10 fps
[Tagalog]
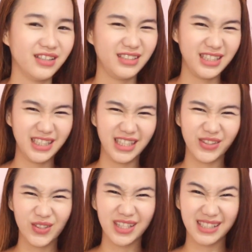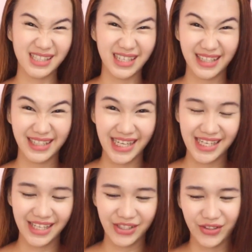didikit nyo lang sa
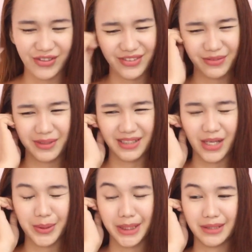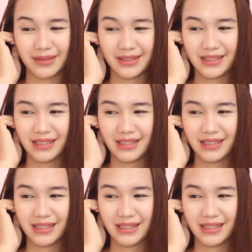dede nyo. Ano ba yun?